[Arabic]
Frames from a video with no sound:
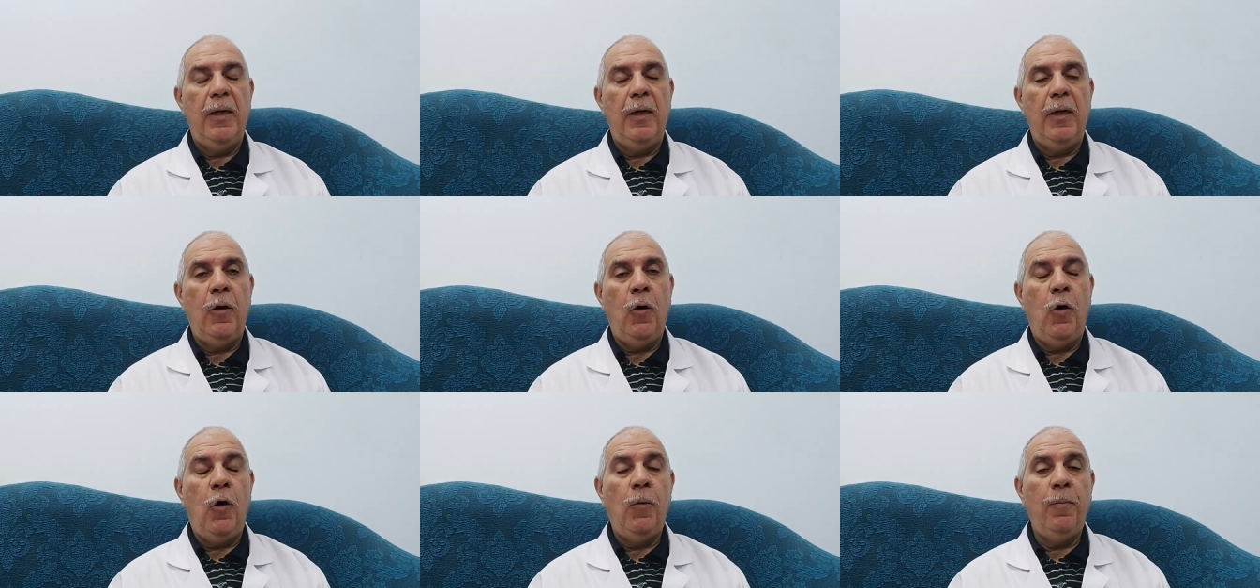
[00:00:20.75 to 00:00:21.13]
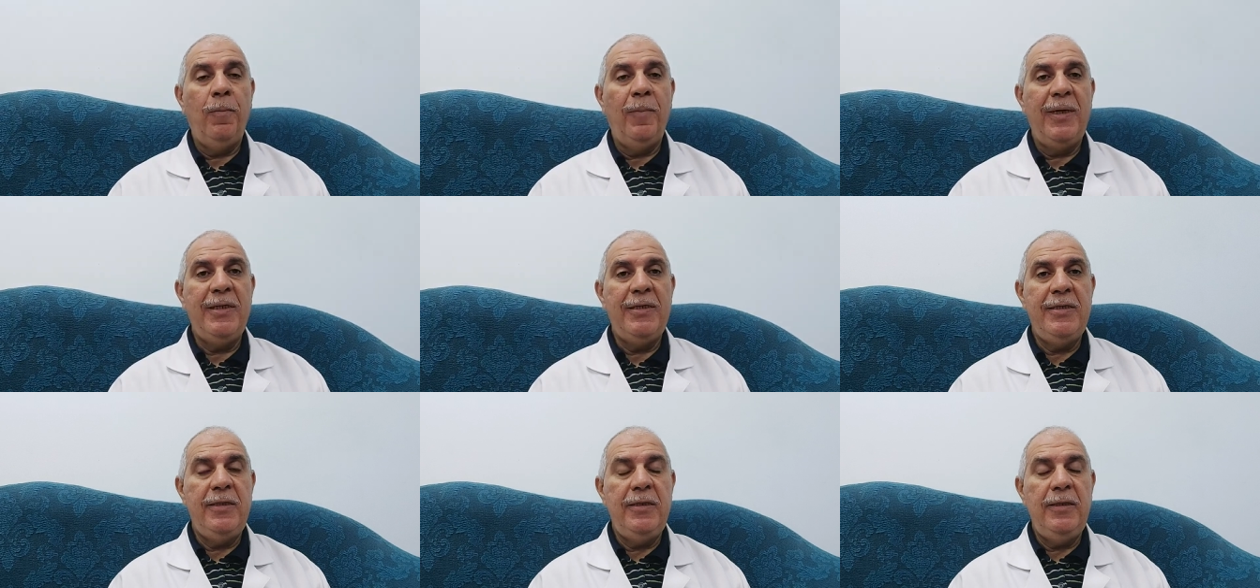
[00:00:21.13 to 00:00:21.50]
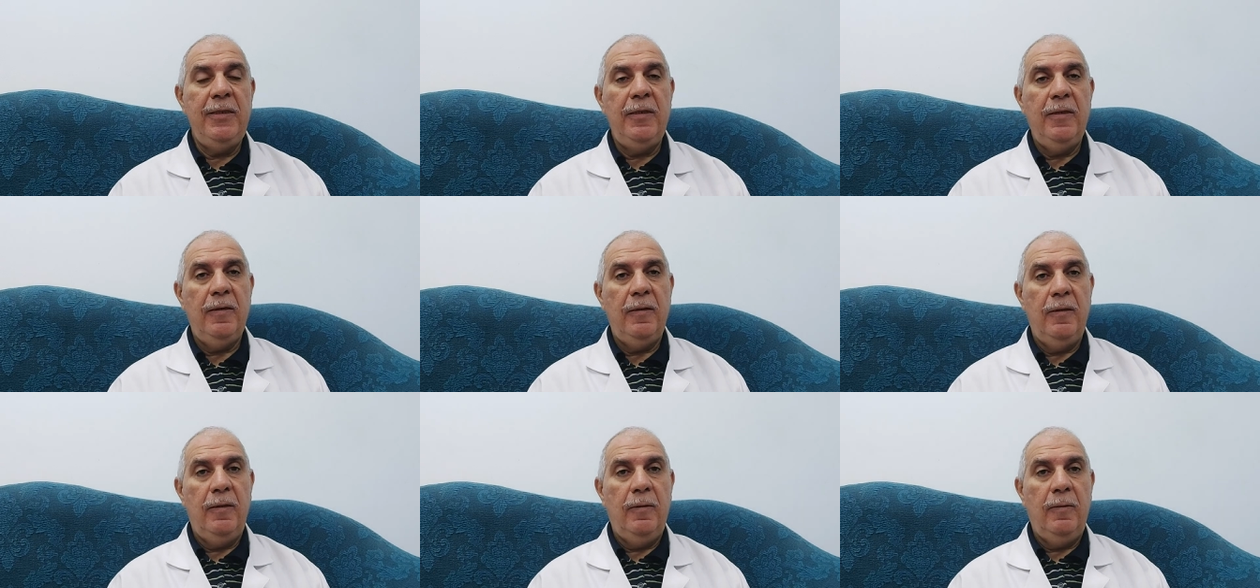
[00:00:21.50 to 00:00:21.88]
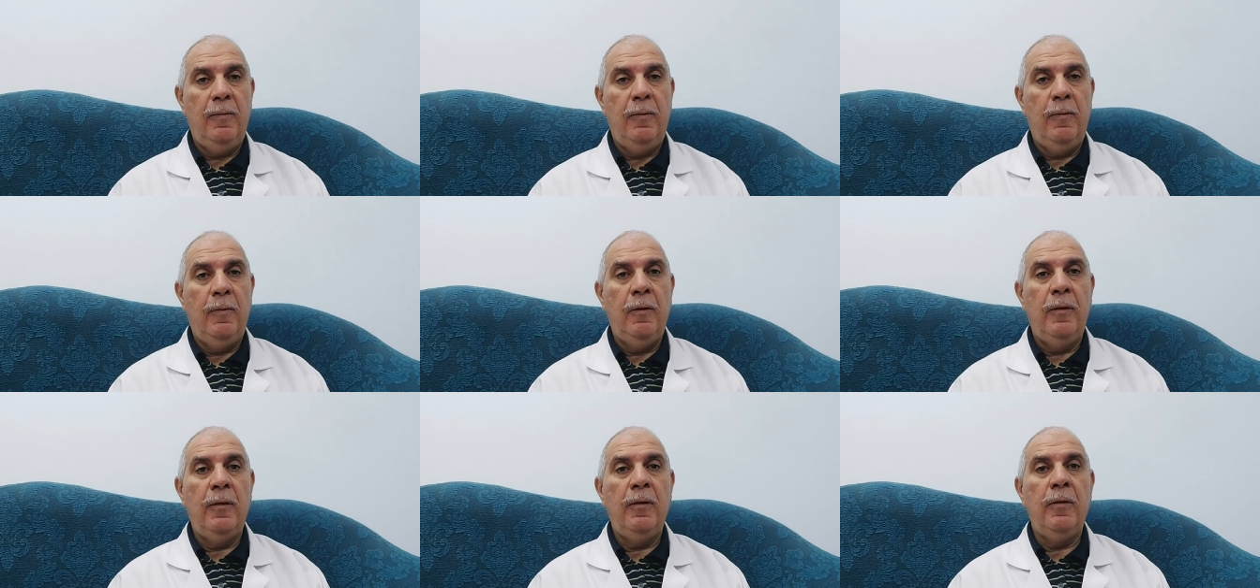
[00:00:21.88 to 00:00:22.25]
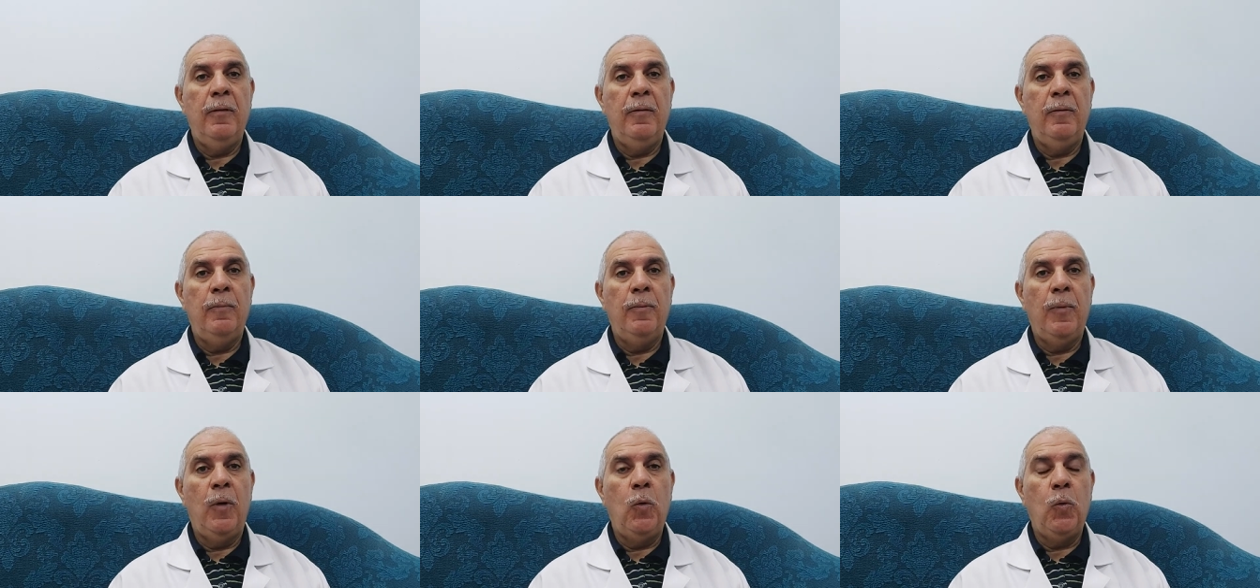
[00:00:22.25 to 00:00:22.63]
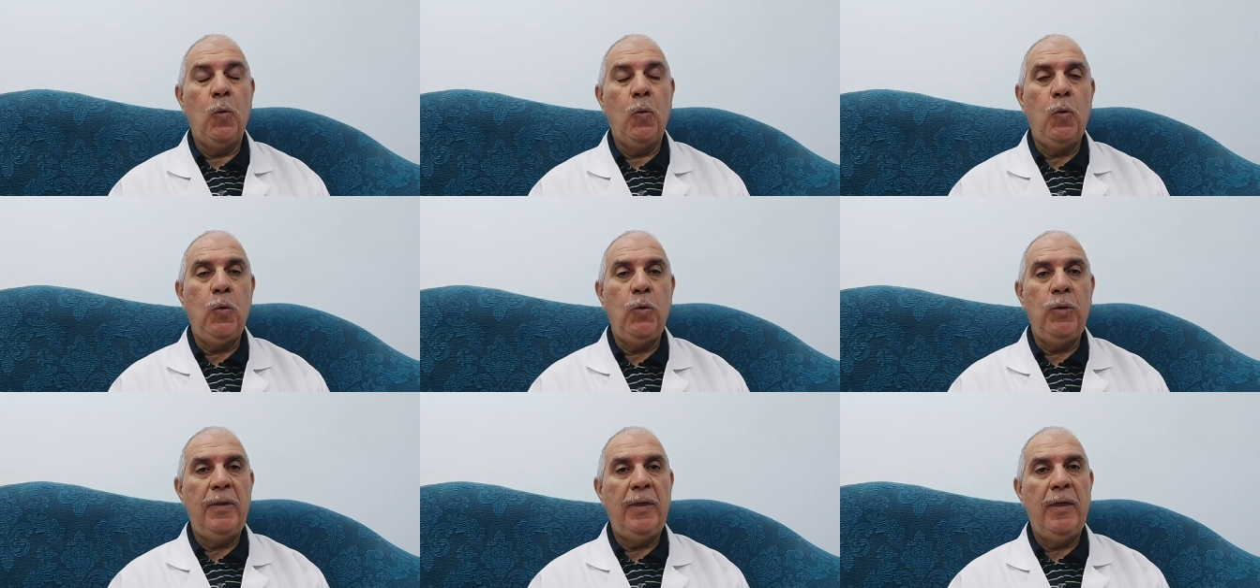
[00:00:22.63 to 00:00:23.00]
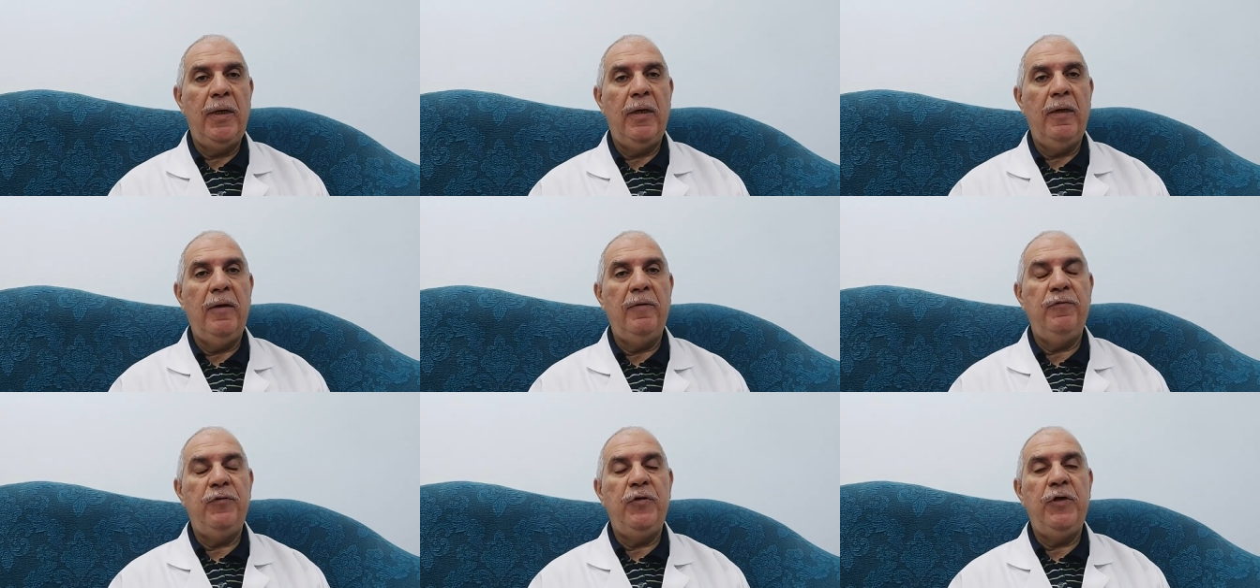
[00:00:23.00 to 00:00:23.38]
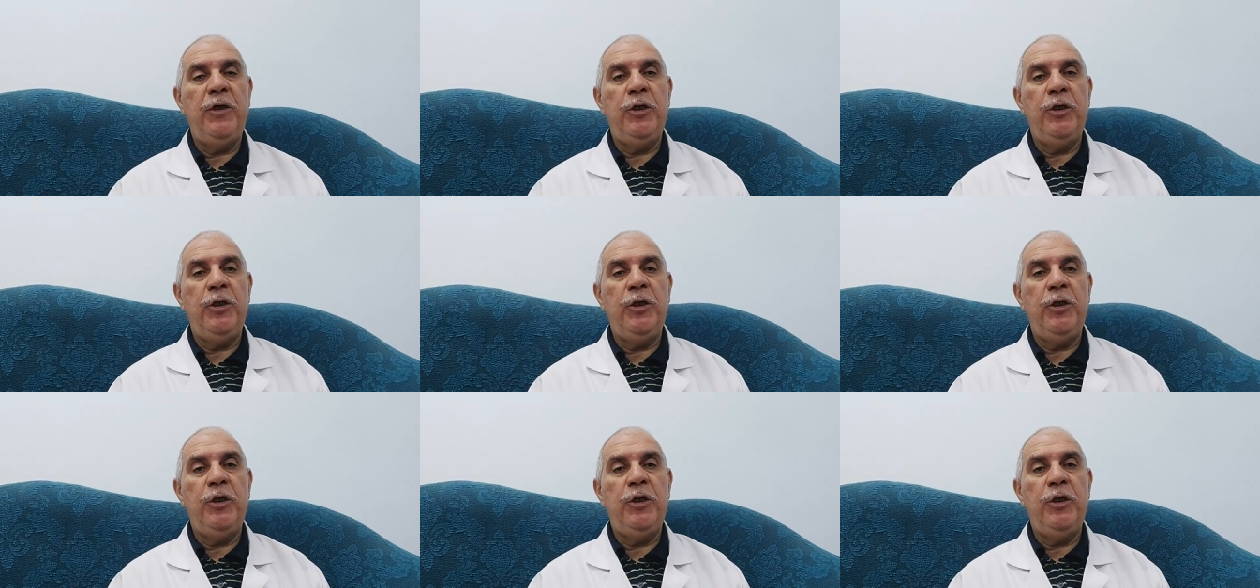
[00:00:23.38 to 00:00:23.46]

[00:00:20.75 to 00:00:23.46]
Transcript: الحمى دي آه، موجودة